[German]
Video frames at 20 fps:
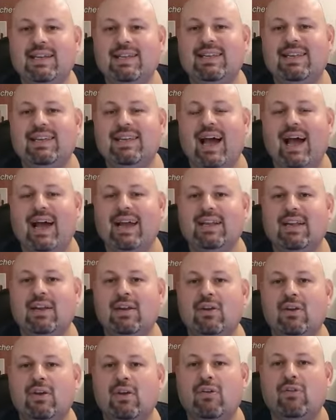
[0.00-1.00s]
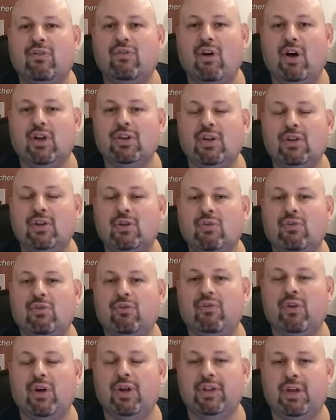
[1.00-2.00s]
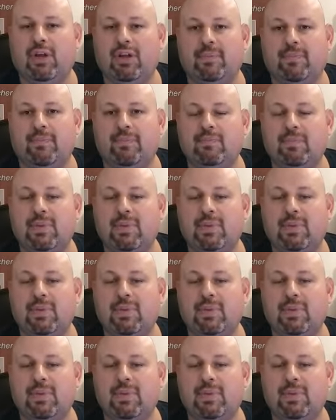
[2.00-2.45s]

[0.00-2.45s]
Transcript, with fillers: die einen fordern und fördern,